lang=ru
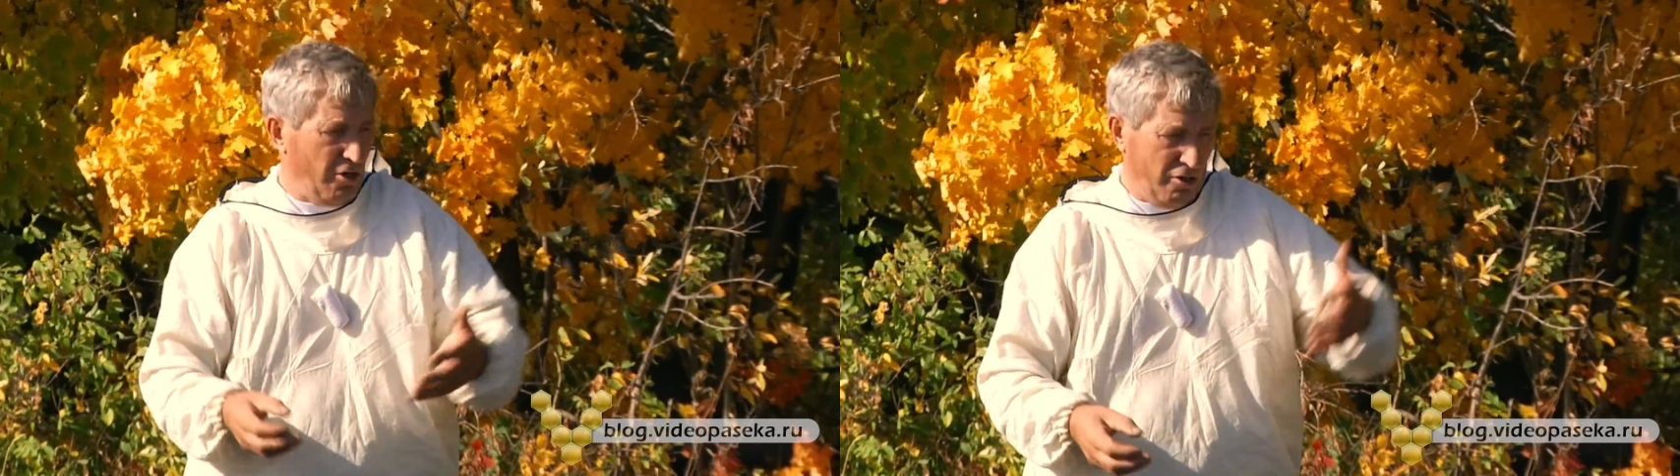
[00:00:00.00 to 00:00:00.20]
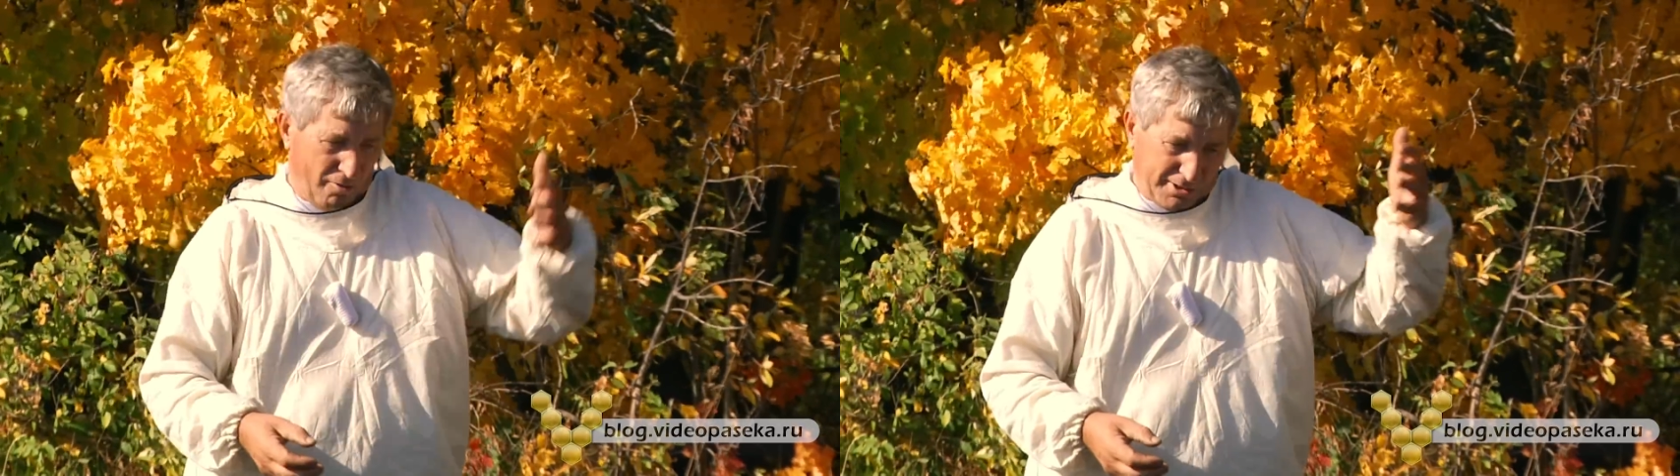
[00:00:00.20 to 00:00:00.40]

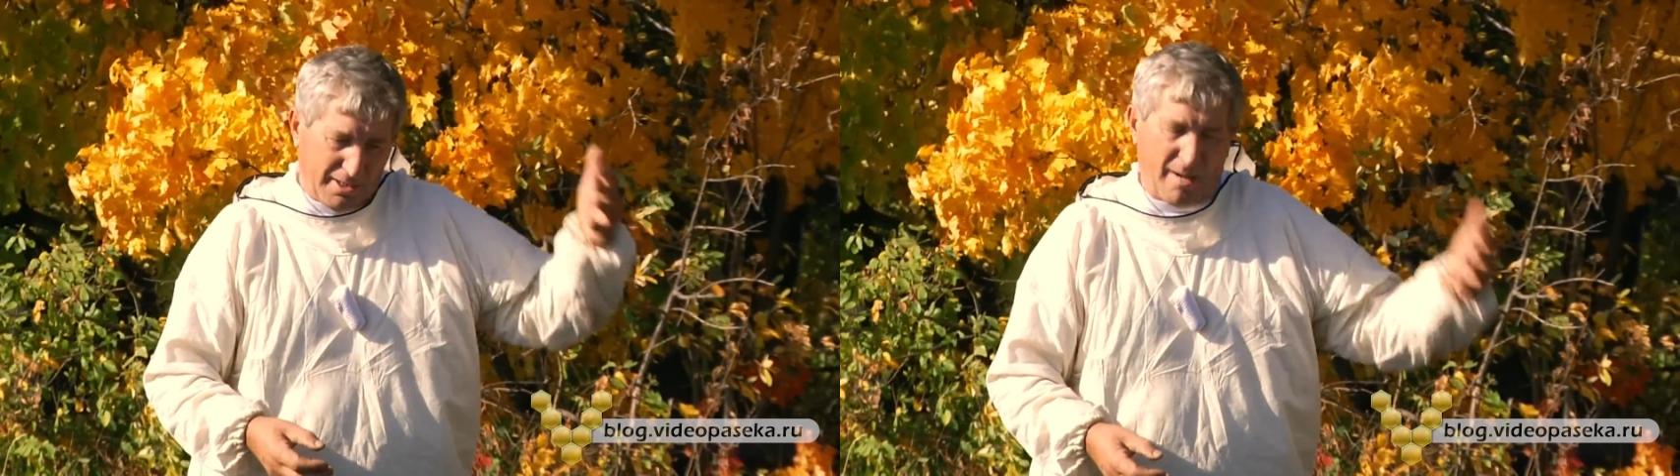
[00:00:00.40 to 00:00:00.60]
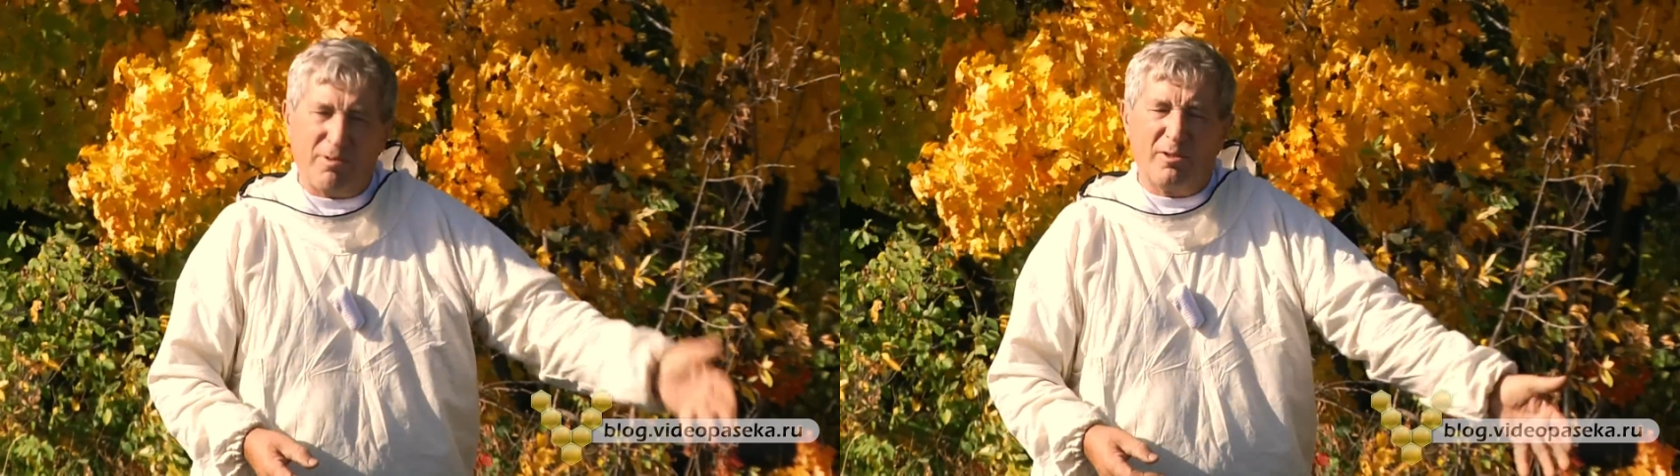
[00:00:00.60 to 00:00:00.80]
Вот
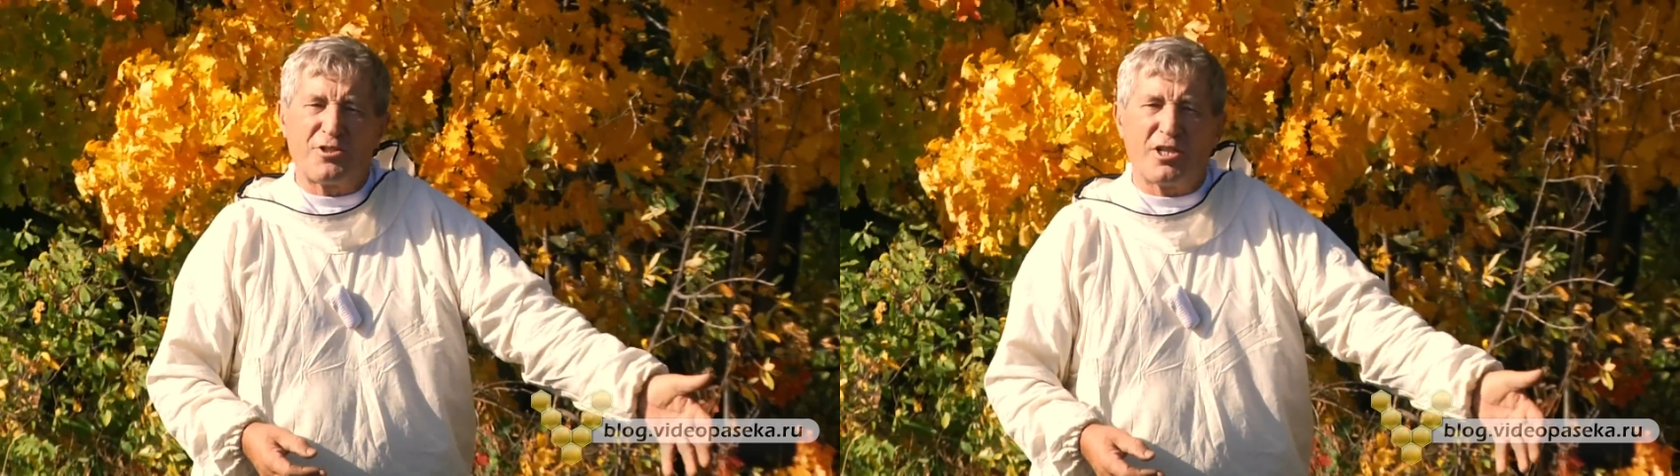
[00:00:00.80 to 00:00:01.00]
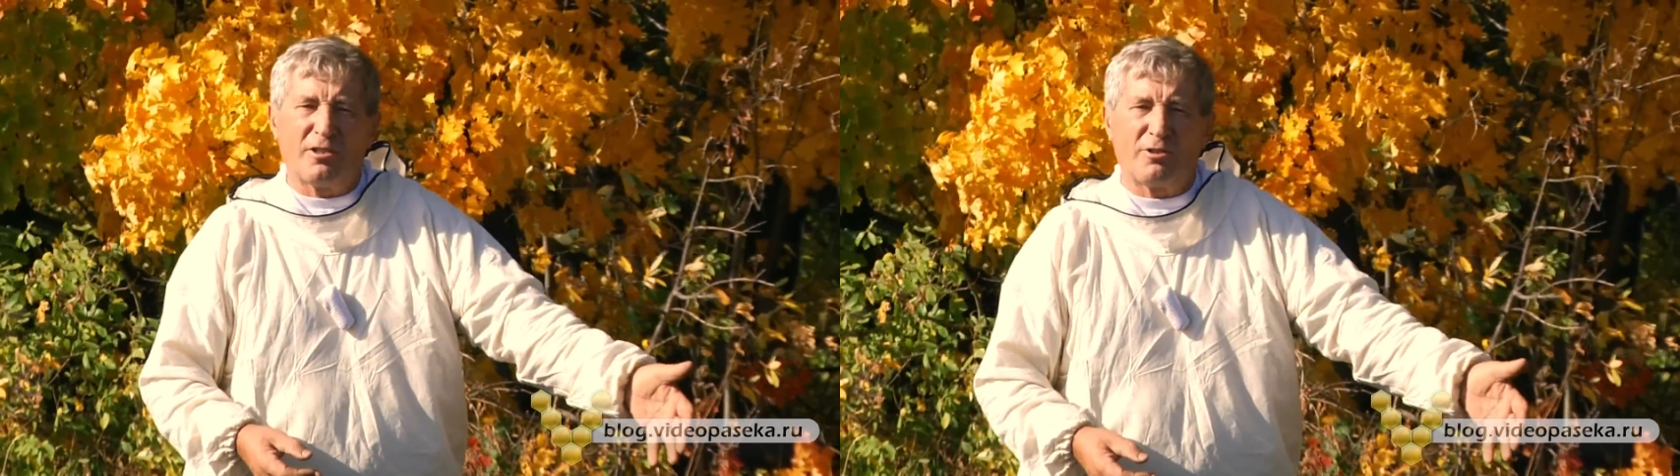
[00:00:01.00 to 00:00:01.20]
она
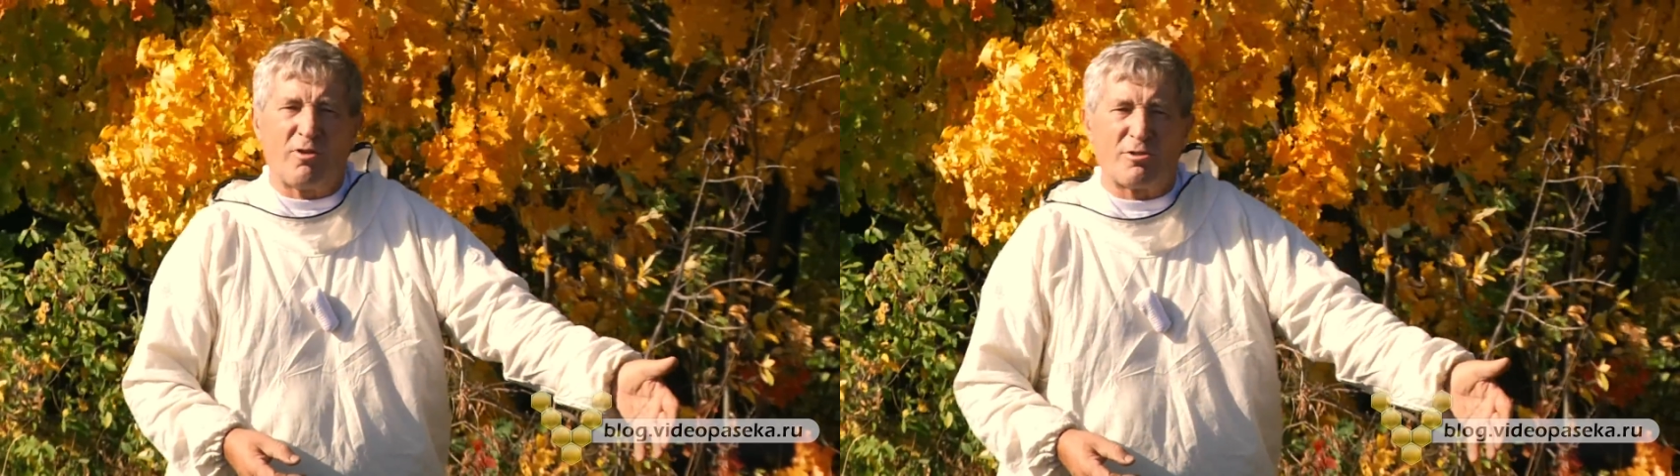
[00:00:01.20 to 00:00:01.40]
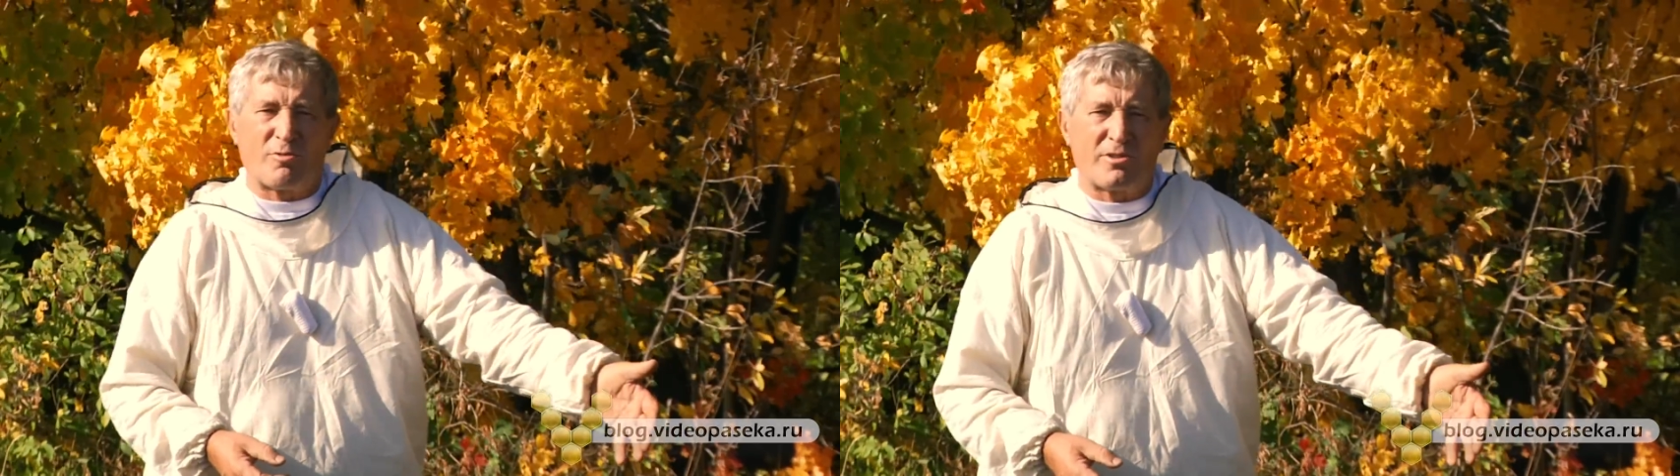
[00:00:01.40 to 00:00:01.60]
получила
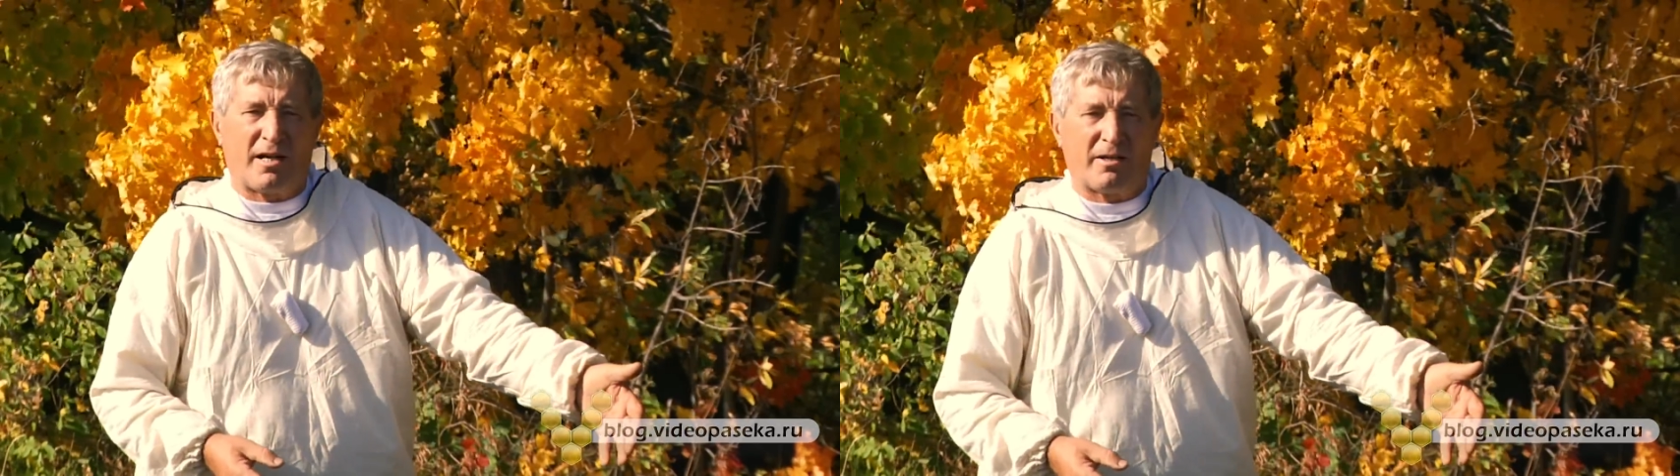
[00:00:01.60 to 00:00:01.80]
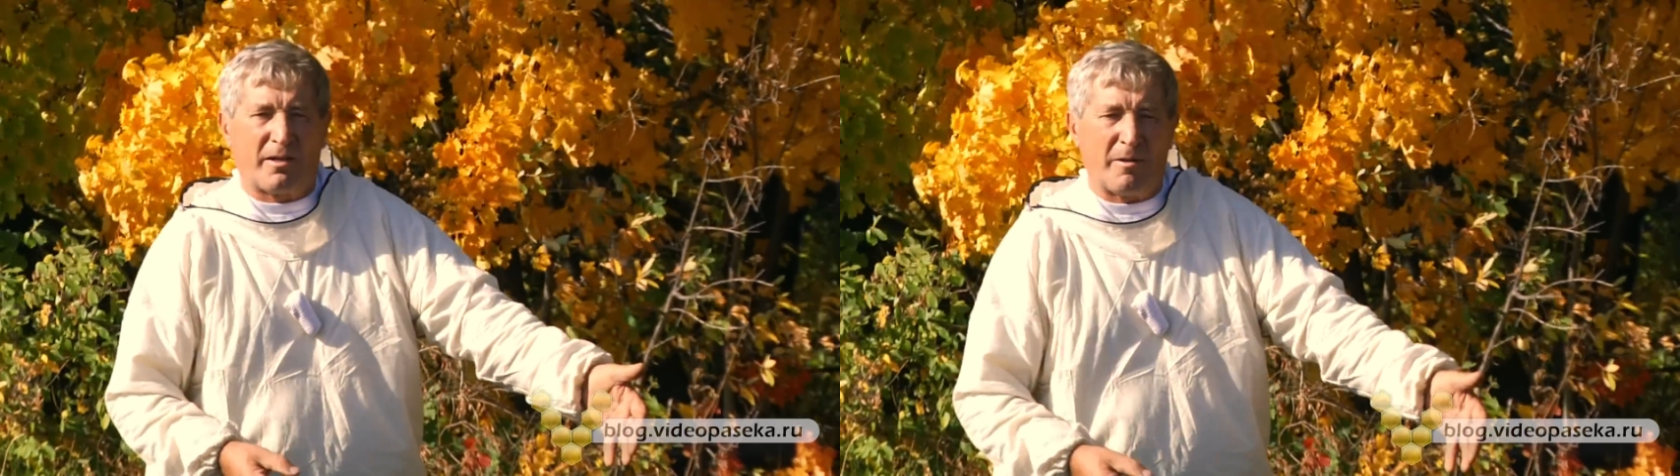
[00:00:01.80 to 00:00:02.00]
дозу
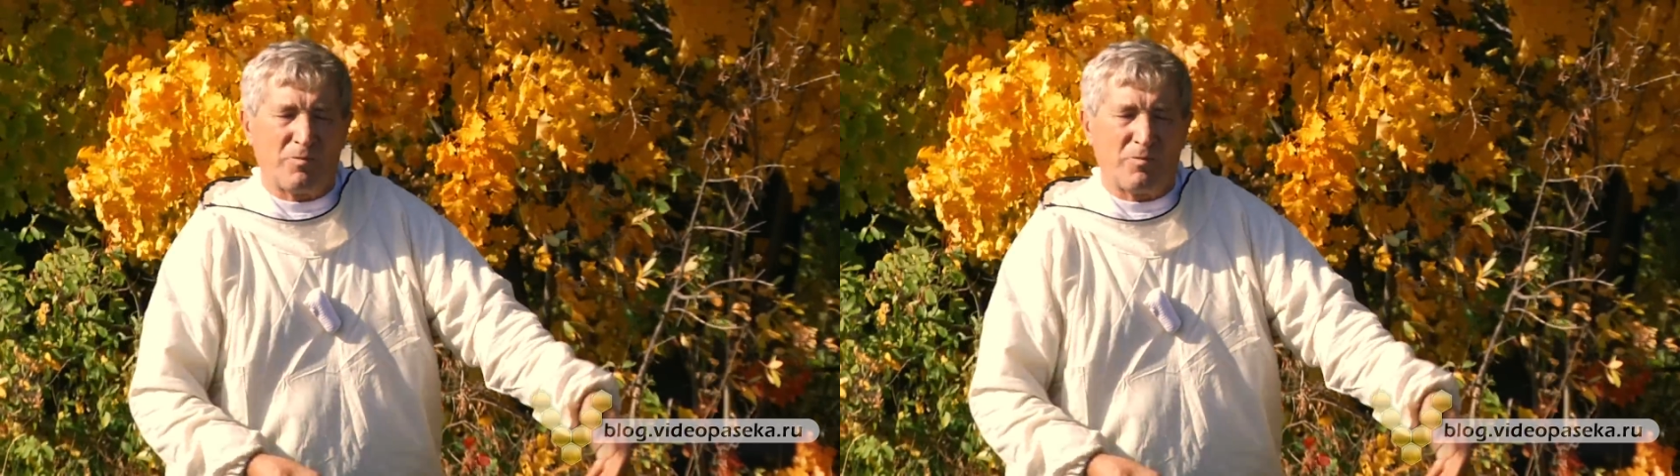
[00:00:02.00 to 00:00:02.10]
сахара,